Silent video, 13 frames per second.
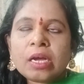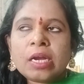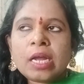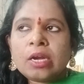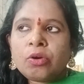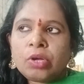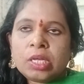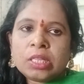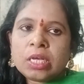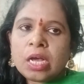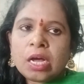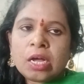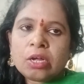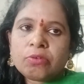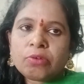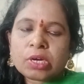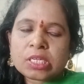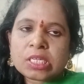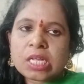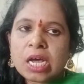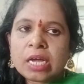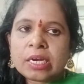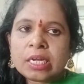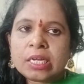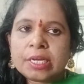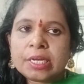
నేను ఇది ఒకసారి